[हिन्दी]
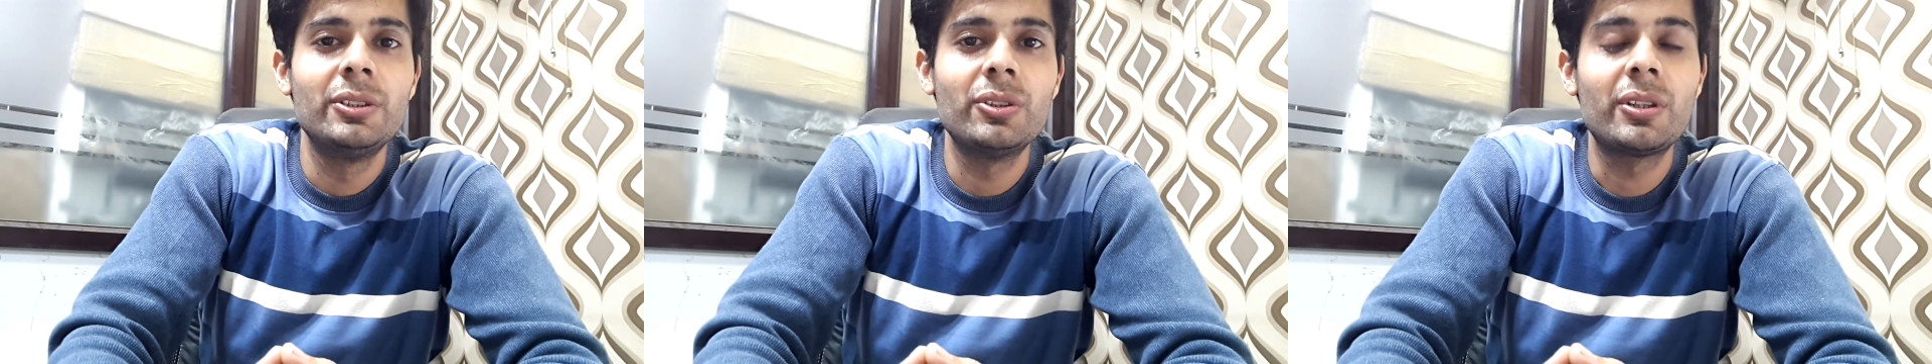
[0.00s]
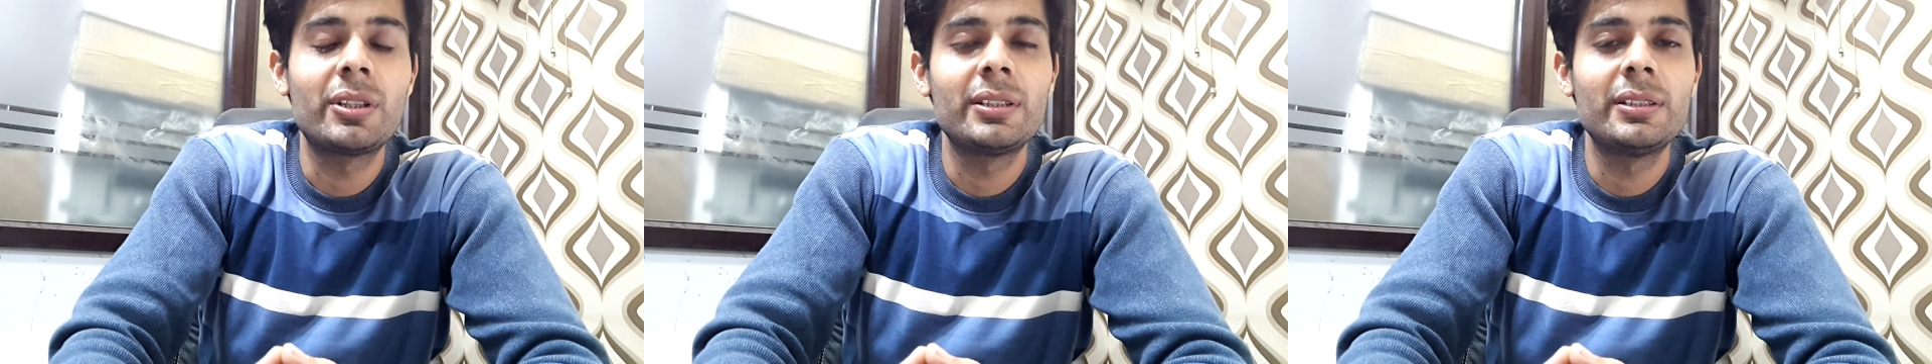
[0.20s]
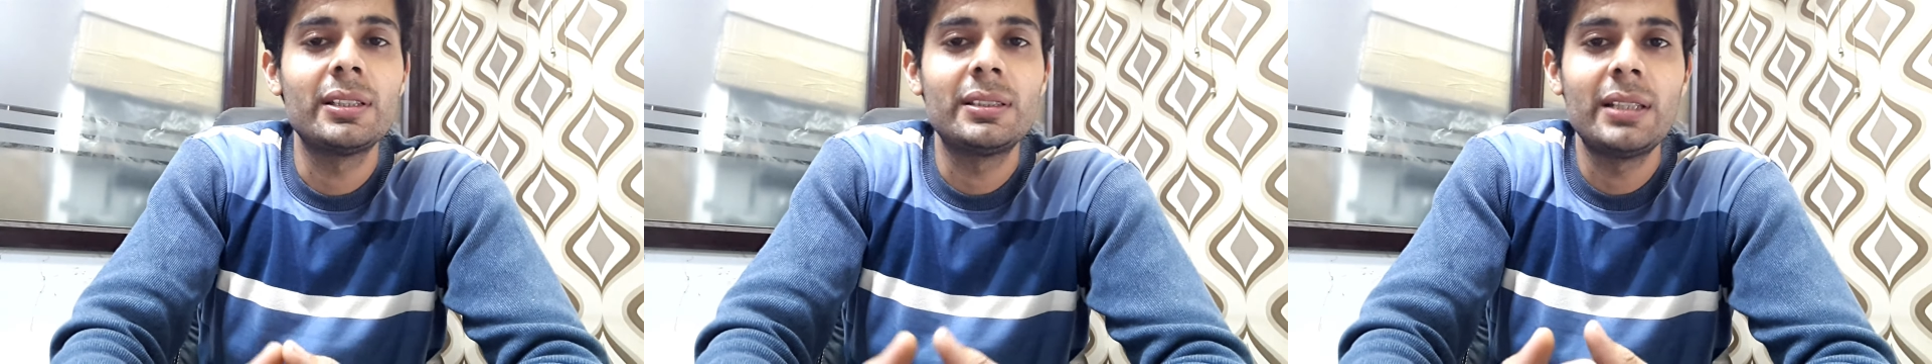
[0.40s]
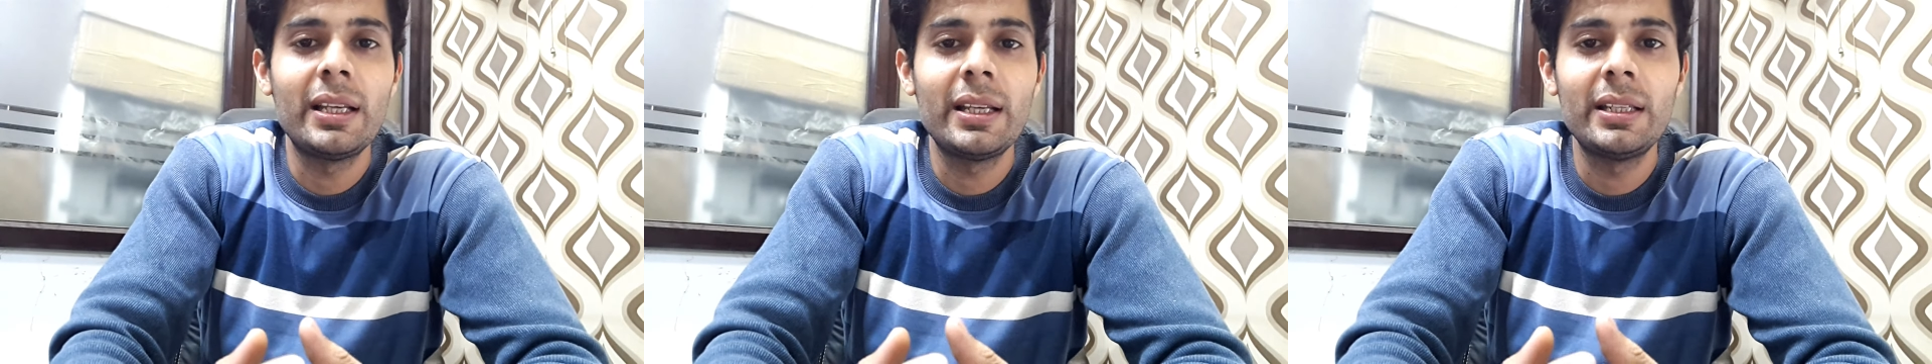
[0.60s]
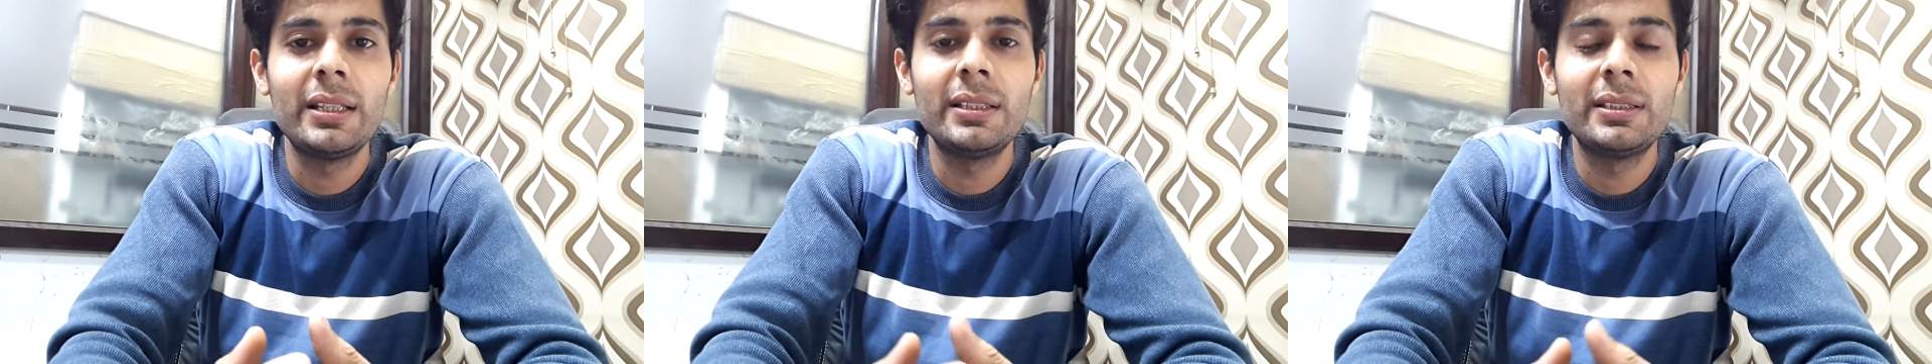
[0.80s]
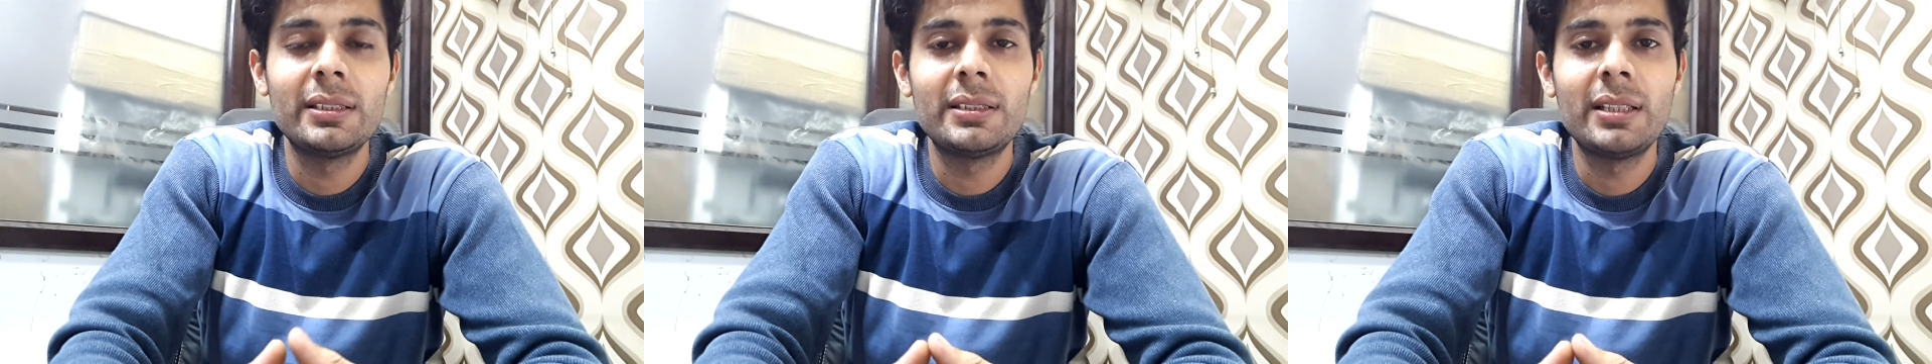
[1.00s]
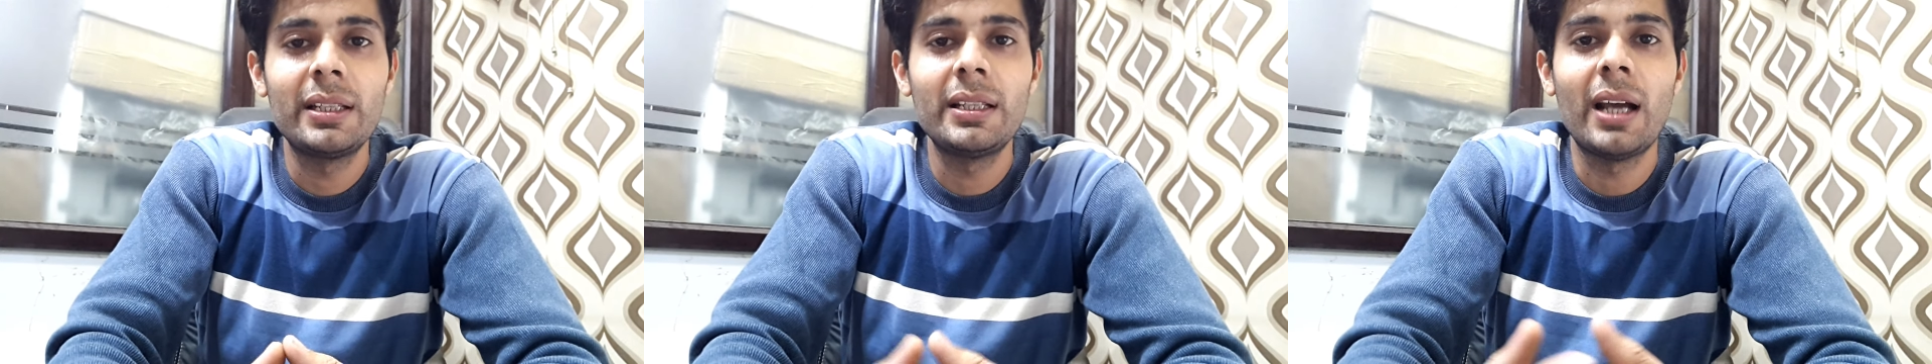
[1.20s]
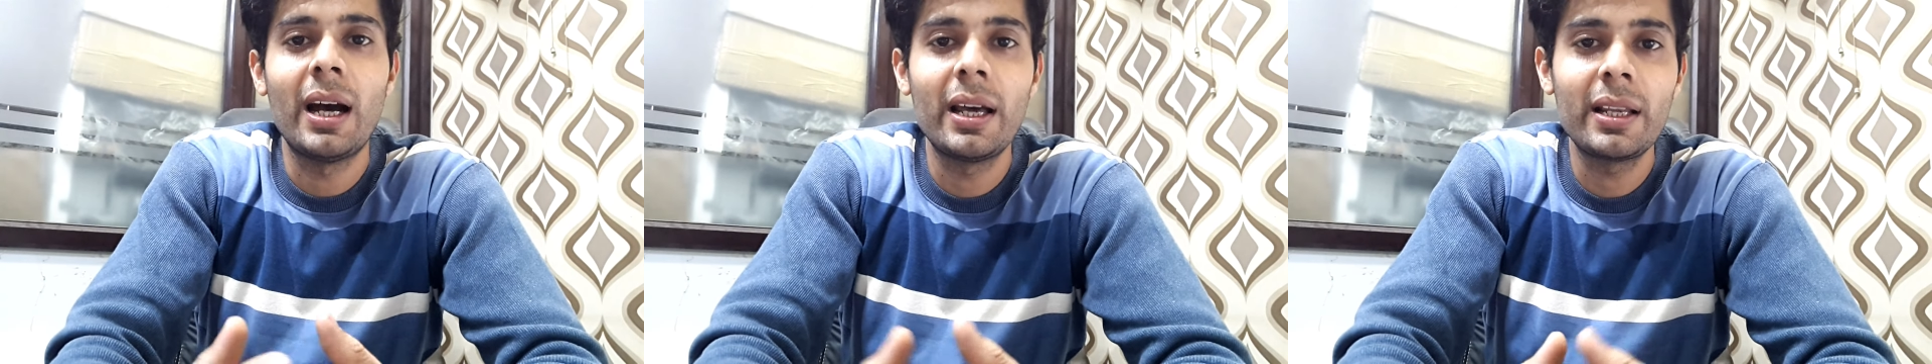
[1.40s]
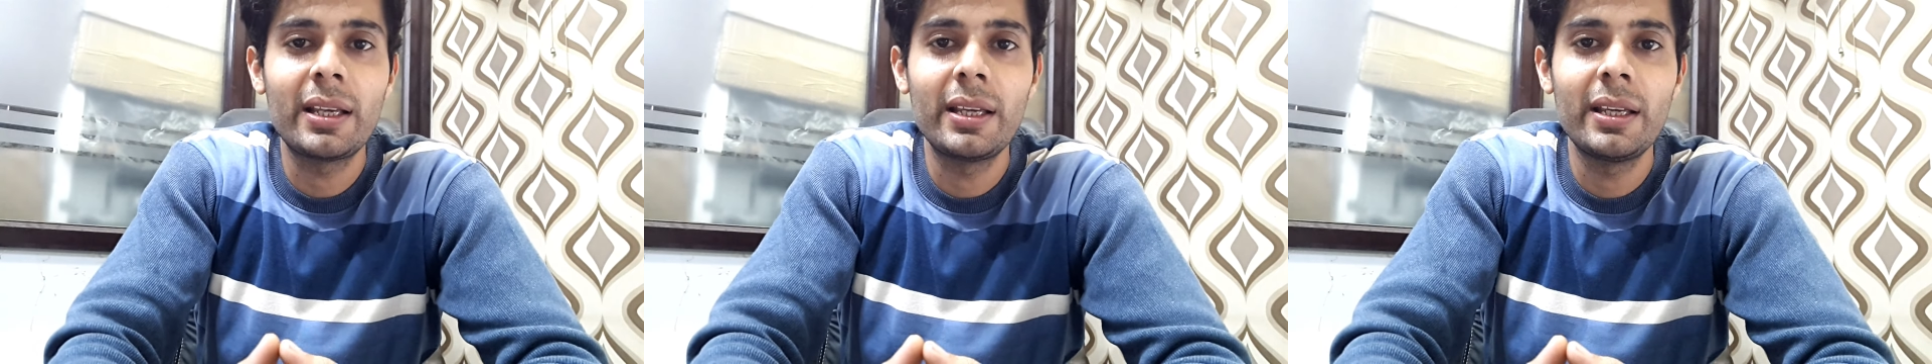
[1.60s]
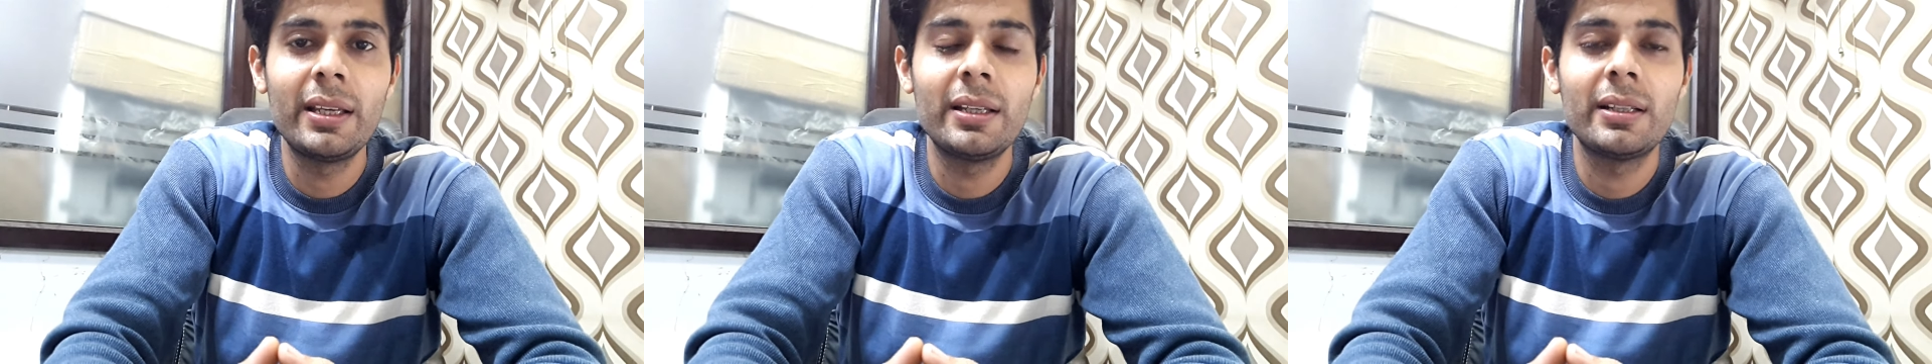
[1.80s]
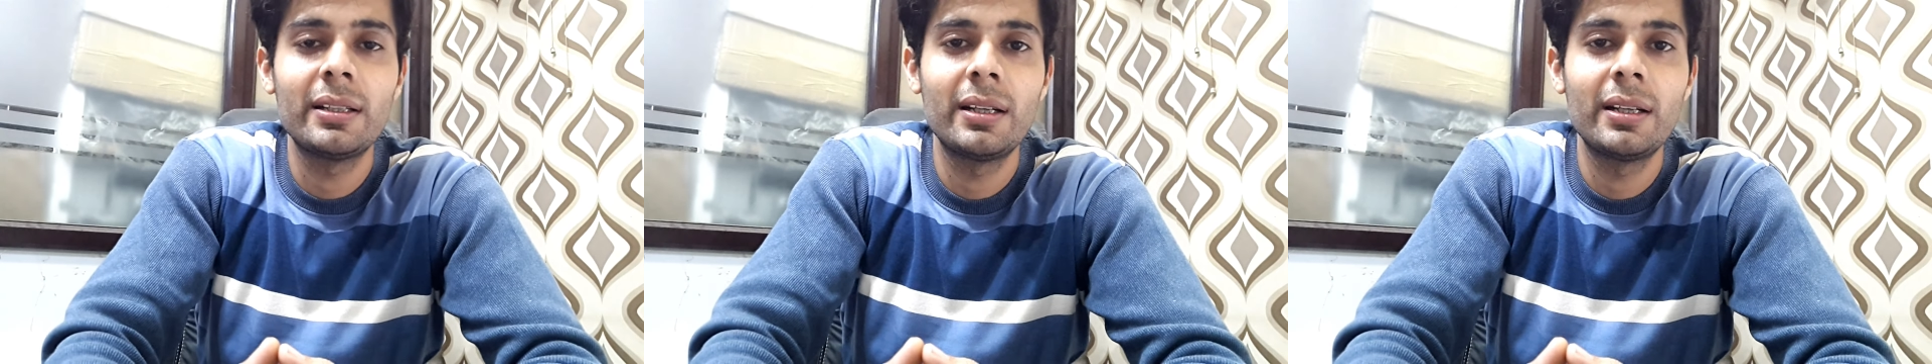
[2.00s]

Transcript: जो जिससे कि जिससे कि हर के